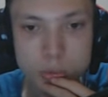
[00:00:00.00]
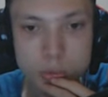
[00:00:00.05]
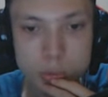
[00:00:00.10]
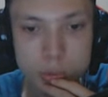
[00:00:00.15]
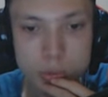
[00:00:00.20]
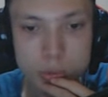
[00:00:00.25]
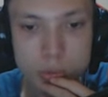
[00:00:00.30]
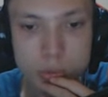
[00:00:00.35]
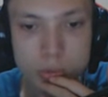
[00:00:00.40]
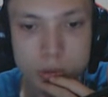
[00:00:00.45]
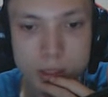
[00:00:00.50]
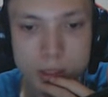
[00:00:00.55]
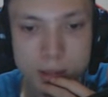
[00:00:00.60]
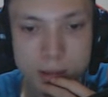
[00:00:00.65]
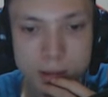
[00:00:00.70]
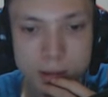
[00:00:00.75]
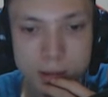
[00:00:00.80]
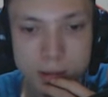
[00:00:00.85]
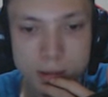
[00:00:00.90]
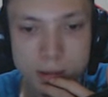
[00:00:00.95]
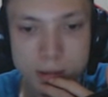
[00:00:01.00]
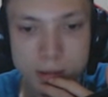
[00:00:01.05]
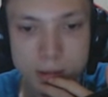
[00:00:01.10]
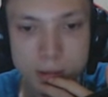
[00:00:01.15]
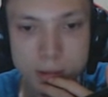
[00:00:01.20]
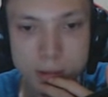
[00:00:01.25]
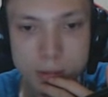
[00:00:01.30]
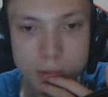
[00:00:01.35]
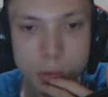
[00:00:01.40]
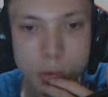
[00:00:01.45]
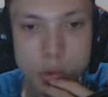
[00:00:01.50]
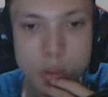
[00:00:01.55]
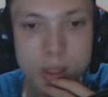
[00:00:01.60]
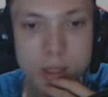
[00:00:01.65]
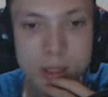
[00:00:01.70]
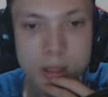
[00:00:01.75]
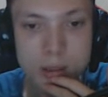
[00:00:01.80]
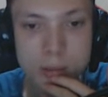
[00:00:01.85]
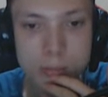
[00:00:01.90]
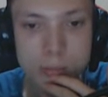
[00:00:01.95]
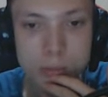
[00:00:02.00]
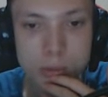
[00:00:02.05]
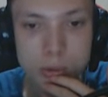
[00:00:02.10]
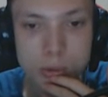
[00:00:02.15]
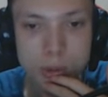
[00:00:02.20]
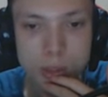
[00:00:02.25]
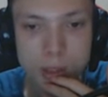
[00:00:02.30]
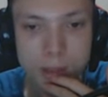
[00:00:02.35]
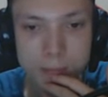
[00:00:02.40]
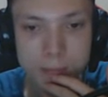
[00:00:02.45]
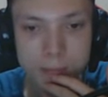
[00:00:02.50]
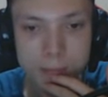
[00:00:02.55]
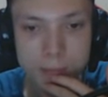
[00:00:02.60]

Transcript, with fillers: Çok güzel. Öneririm bunu da.